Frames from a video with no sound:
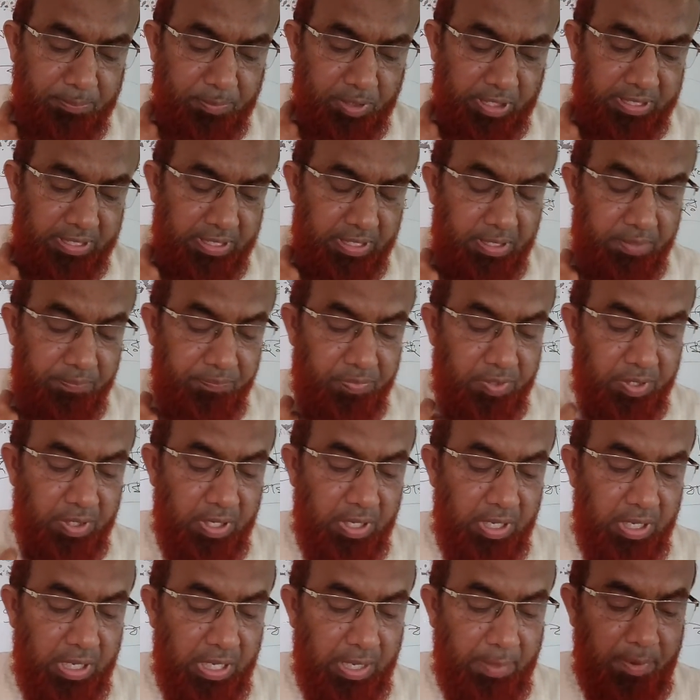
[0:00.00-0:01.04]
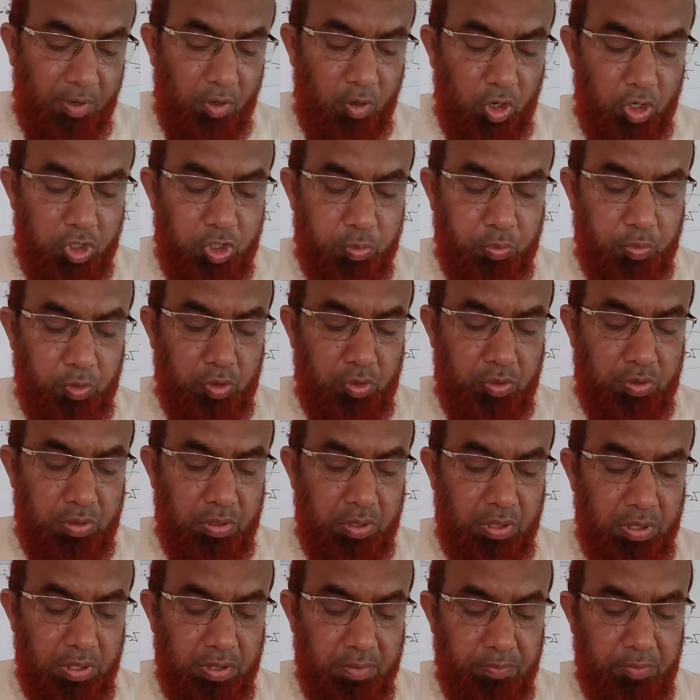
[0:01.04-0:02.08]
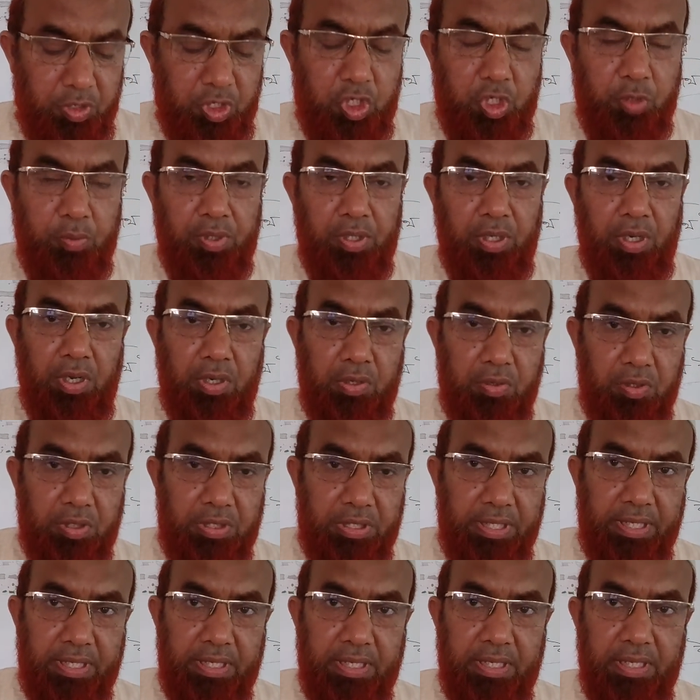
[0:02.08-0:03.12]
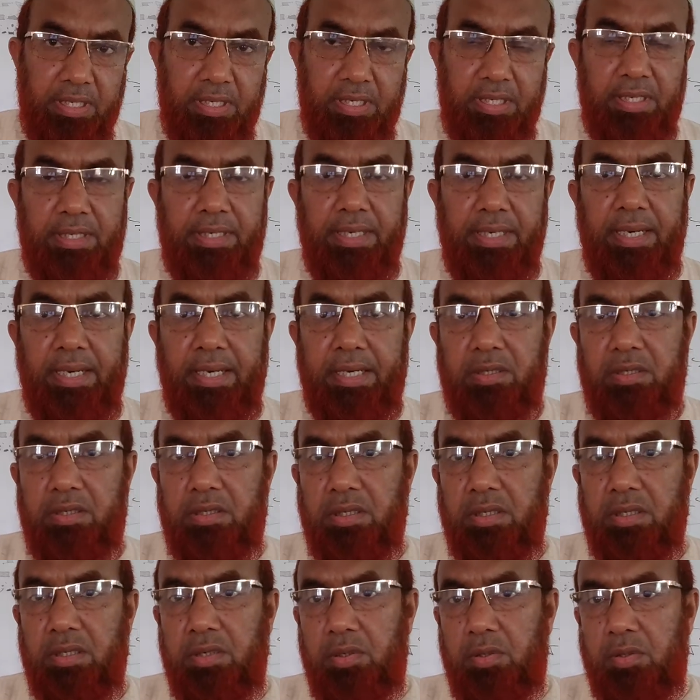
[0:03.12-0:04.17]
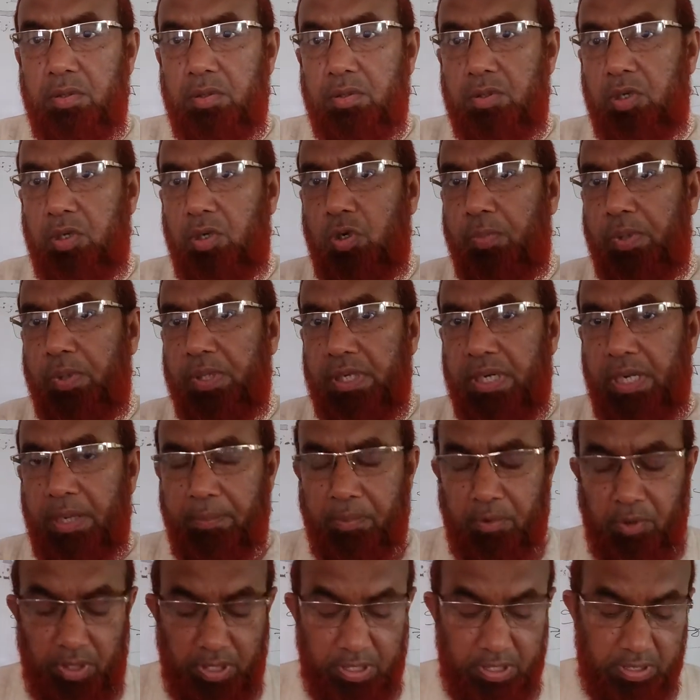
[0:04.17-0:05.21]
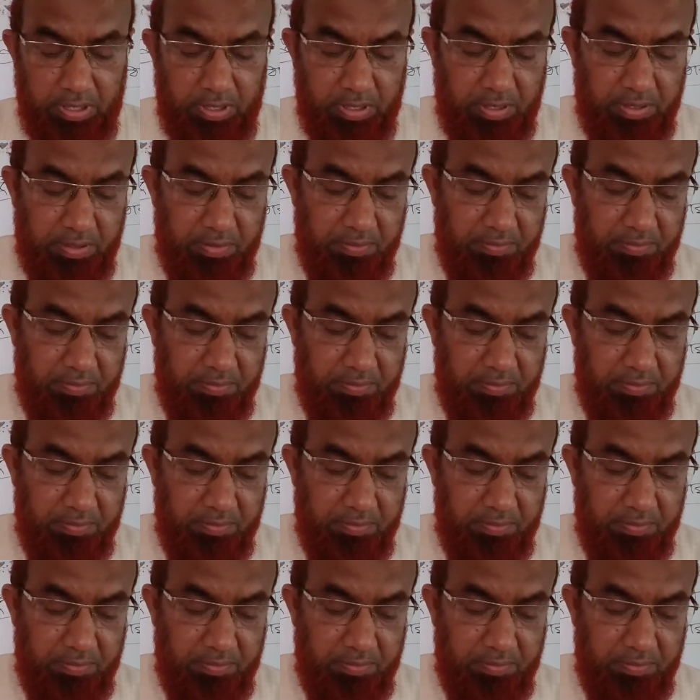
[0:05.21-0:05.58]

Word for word: উপাধি এবং অক্সফোর্ড বিশ্ববিদ্যালয় কর্তৃক ডিলিট তিনি উপাধি লাভ করেন